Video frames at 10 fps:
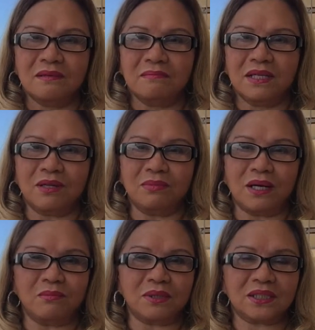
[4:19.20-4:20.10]
mình cũng
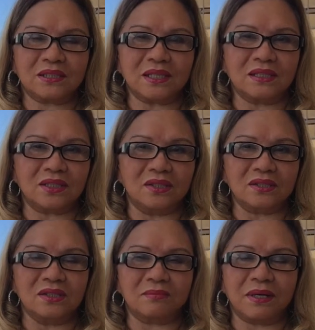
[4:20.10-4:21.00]
không có tin
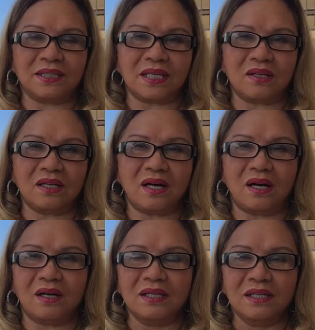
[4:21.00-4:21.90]
tưởng được mà người ta nói
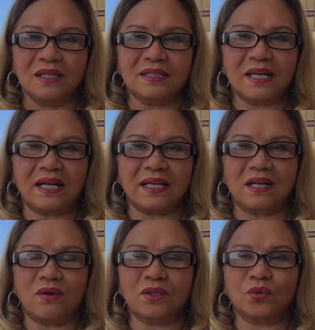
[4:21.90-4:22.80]
hờ nhà
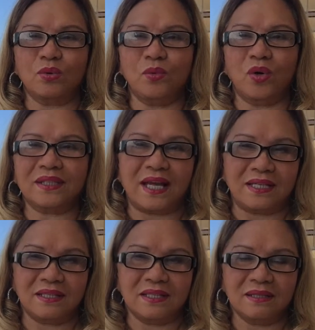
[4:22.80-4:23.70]
này họ nói tôi mua
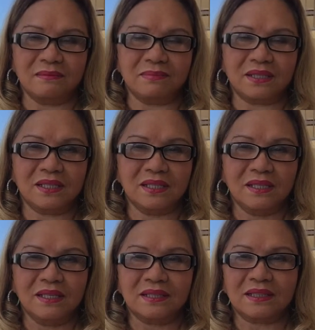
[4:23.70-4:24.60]
vậy
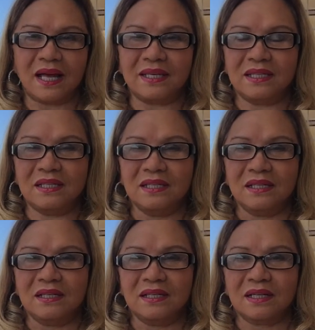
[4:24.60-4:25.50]
tại vì
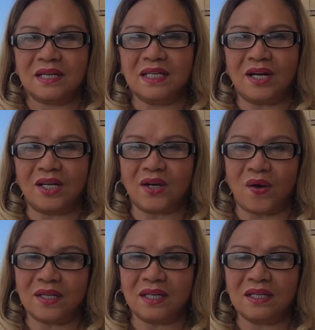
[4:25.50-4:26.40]
khi họ
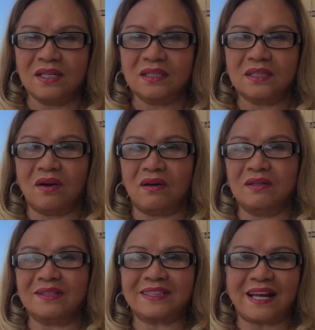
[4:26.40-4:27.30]
nói á, họ
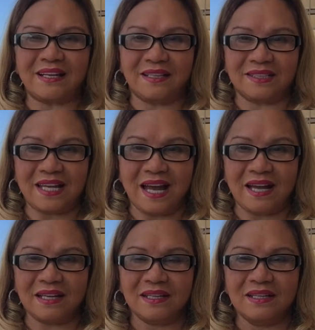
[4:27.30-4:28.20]
ưa tăng lên
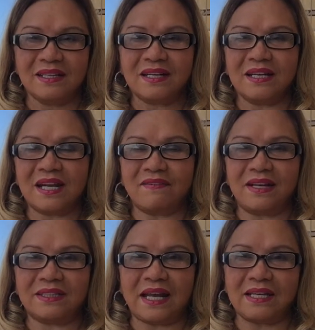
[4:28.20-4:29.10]
giá để ra
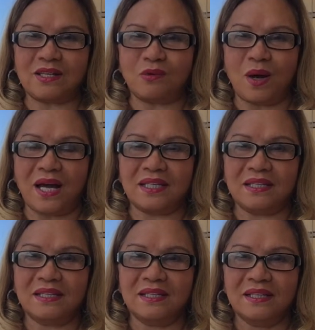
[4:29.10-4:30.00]
vẻ ta đây cho quay
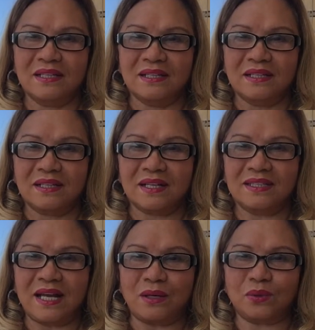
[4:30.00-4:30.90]
cái
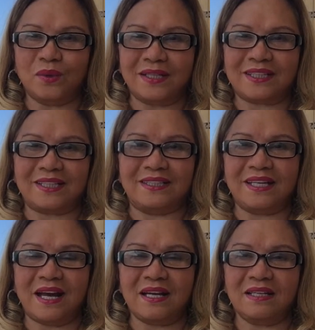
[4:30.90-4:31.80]
nhà của tôi là trị
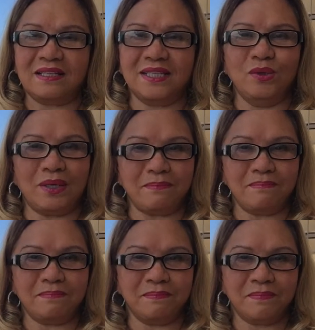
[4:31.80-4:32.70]
giá nhiều lắm
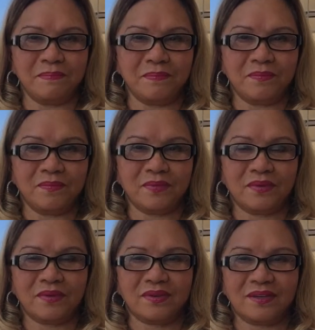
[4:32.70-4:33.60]

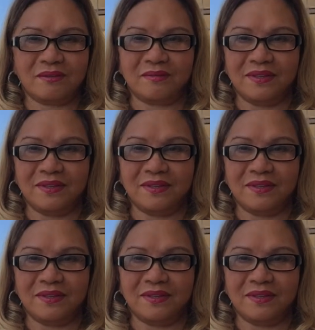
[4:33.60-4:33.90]
ừ.